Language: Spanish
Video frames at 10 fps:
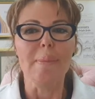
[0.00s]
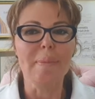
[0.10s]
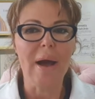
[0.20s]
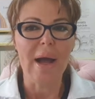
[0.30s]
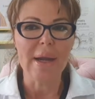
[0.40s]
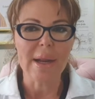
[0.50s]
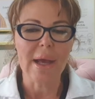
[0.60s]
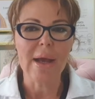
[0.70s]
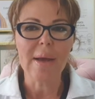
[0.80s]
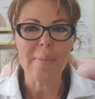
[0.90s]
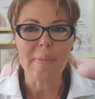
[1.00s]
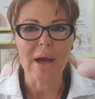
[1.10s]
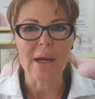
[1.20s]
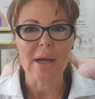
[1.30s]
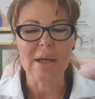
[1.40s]
Van a
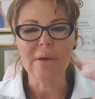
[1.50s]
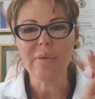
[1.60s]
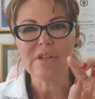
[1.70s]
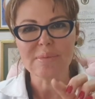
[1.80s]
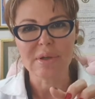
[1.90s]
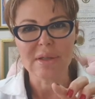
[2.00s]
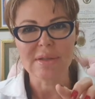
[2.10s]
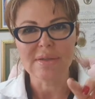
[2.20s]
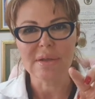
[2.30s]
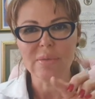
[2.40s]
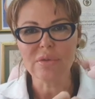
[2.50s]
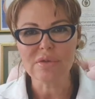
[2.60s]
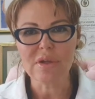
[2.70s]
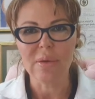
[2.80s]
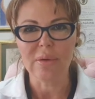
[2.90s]
bajar la lengua, esperan 10
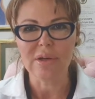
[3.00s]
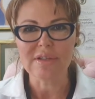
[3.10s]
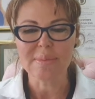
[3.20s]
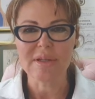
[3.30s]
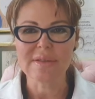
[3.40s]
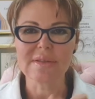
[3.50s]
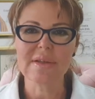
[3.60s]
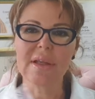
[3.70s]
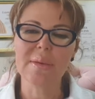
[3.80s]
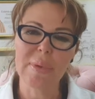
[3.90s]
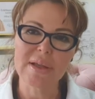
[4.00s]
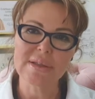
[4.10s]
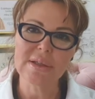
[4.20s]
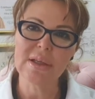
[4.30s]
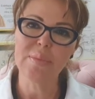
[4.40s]
segundos y luego las pasas,
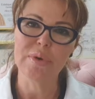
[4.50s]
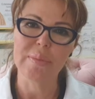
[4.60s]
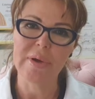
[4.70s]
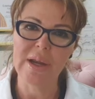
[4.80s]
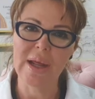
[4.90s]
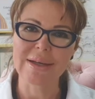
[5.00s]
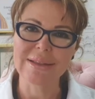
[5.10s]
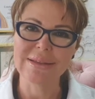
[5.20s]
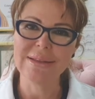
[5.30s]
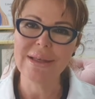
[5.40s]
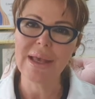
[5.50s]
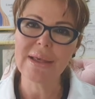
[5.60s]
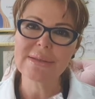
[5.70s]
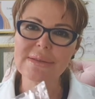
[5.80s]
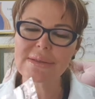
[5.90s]
pasan y pueden manejar
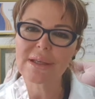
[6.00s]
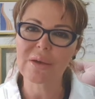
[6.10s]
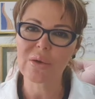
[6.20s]
10